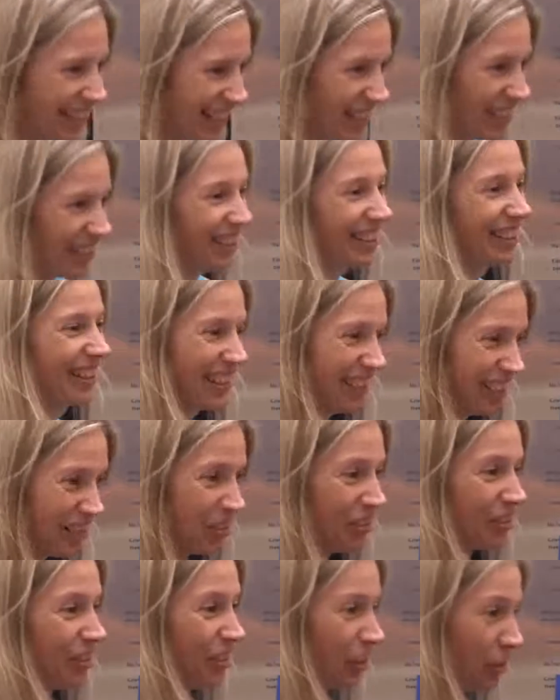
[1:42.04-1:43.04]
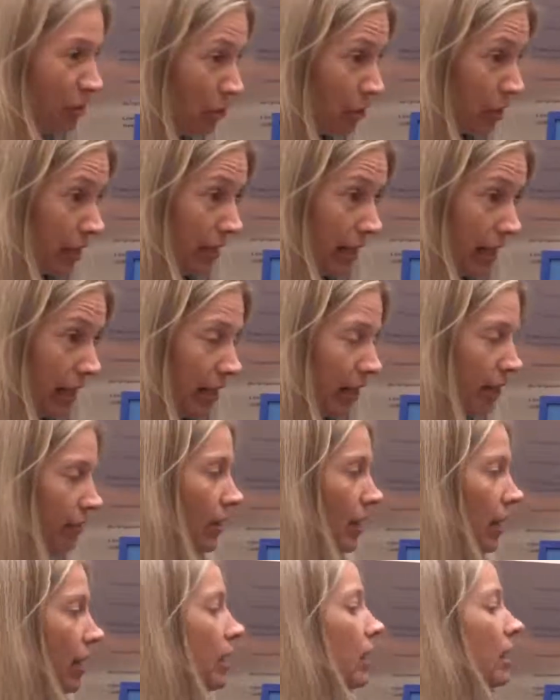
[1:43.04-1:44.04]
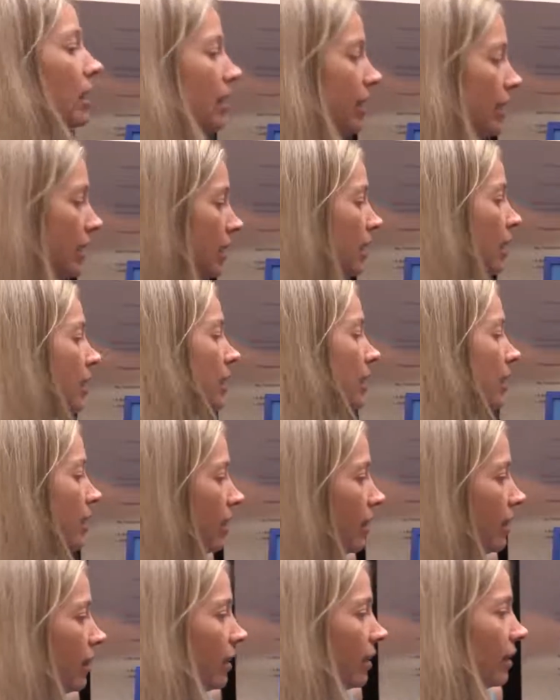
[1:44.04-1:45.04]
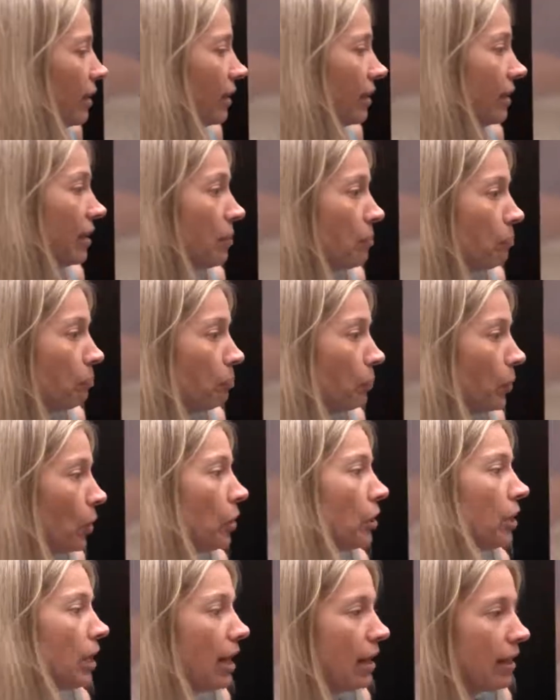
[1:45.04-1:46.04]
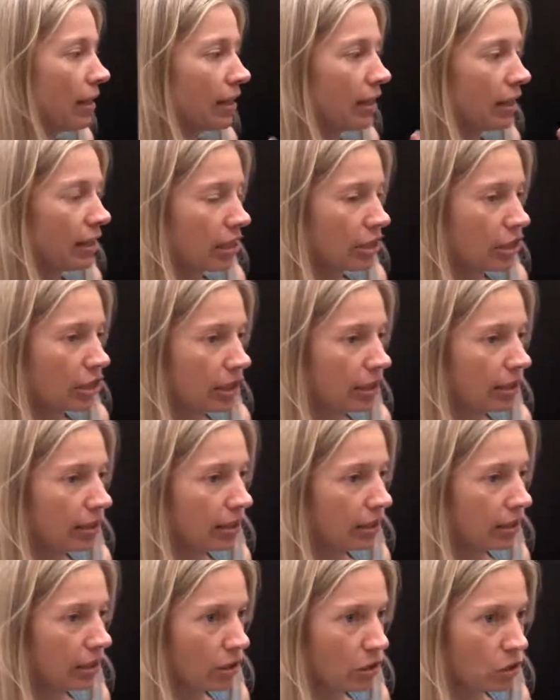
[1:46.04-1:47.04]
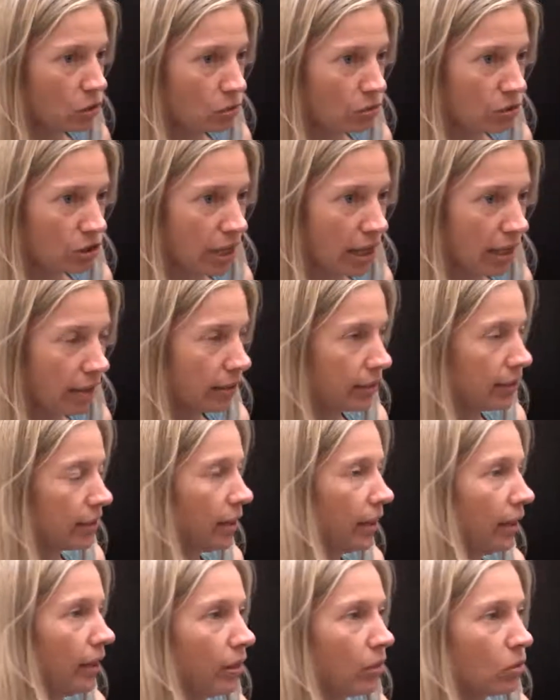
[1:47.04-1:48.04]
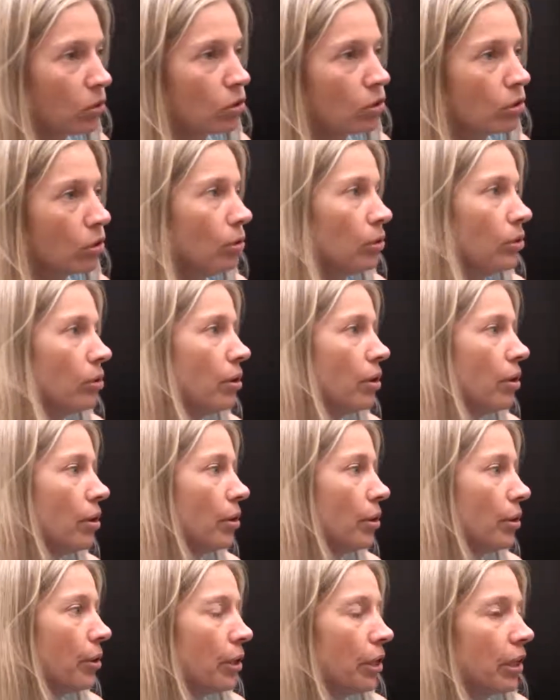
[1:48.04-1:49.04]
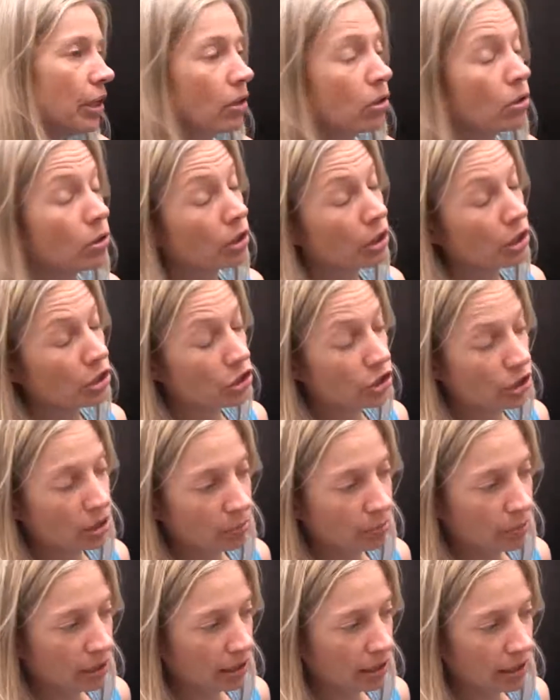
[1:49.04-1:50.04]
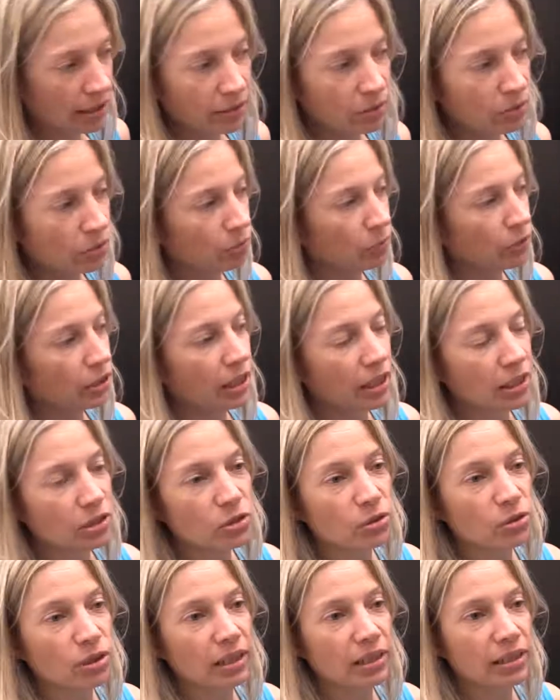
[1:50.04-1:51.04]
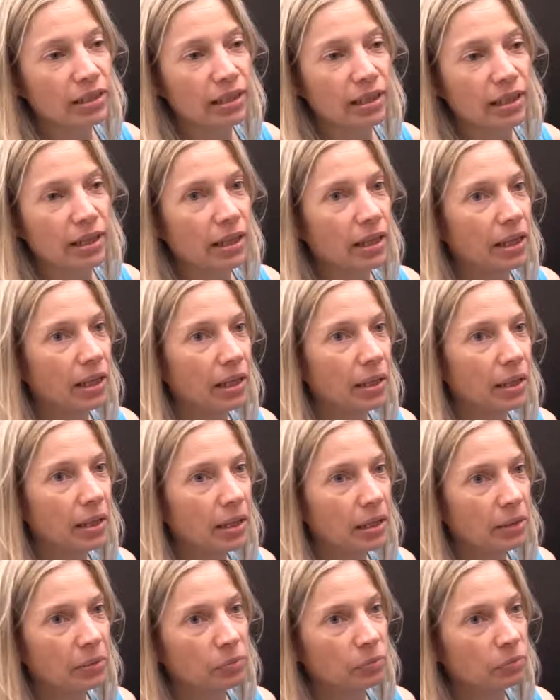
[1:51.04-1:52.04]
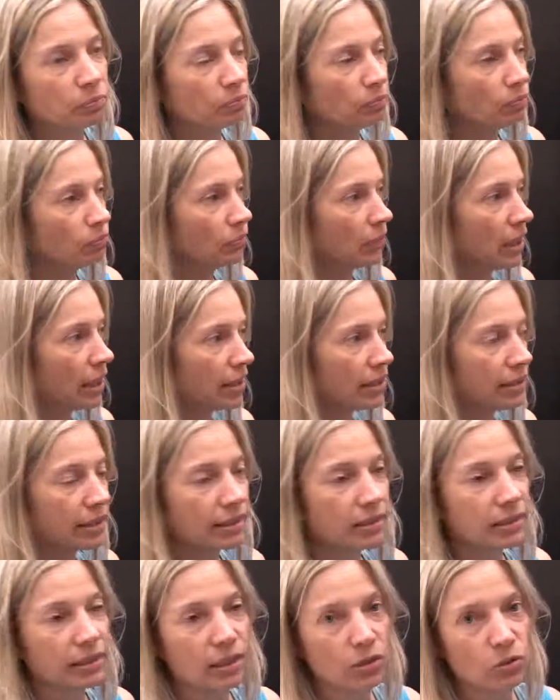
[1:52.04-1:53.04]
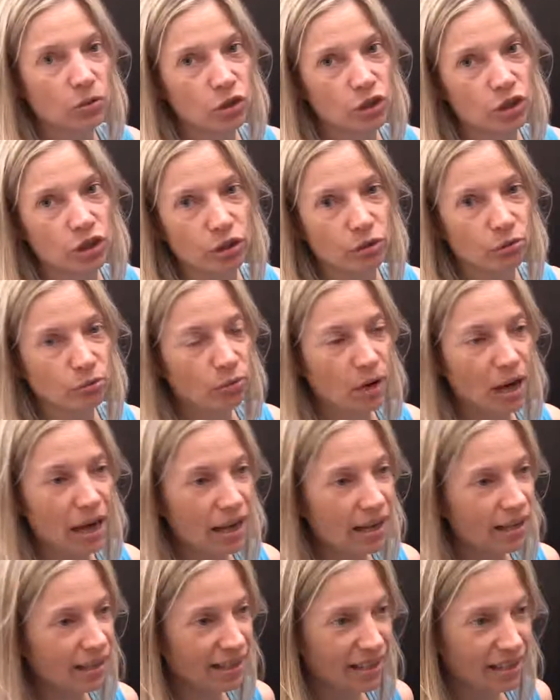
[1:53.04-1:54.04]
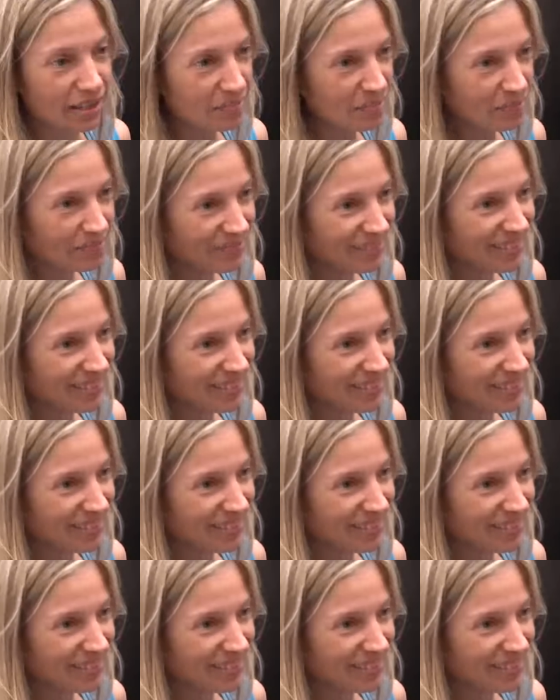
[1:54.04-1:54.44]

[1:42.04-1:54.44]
che, che lo osserva. Certo. E poi anche la scelta dei soggetti. Io sono incorreggibile, non riesco a essere un artista concettuale,